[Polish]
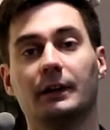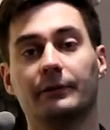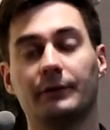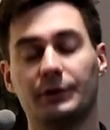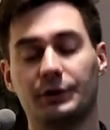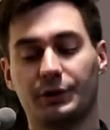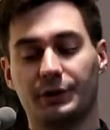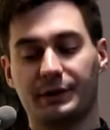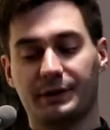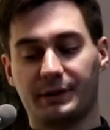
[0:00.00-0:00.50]

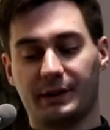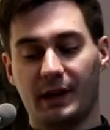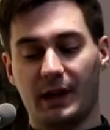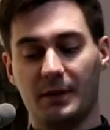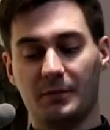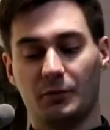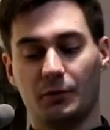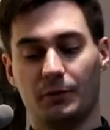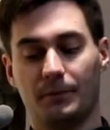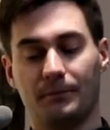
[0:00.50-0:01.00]

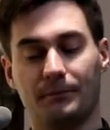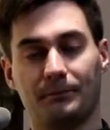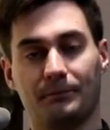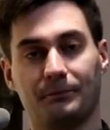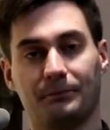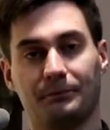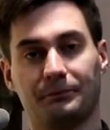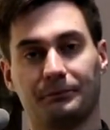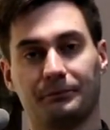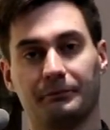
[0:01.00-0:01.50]
Wyszyńskiemu,
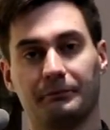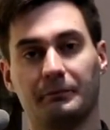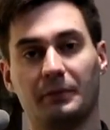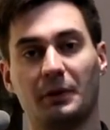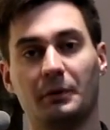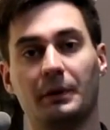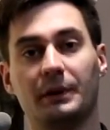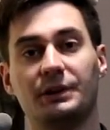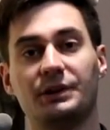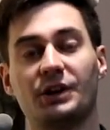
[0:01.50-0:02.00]

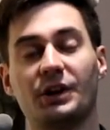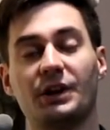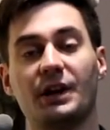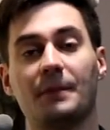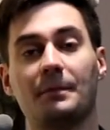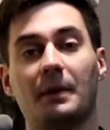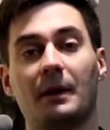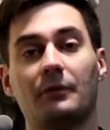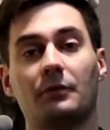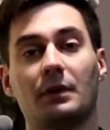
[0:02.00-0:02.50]
były
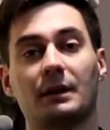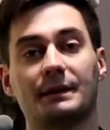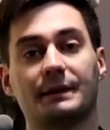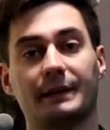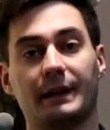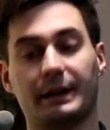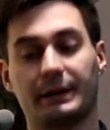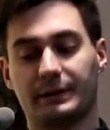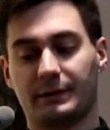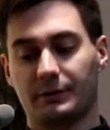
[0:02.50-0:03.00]
dzieje Pawła
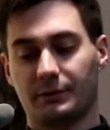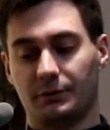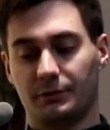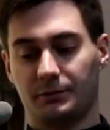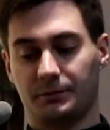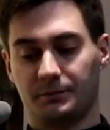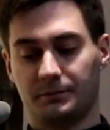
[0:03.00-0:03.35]
Starsu.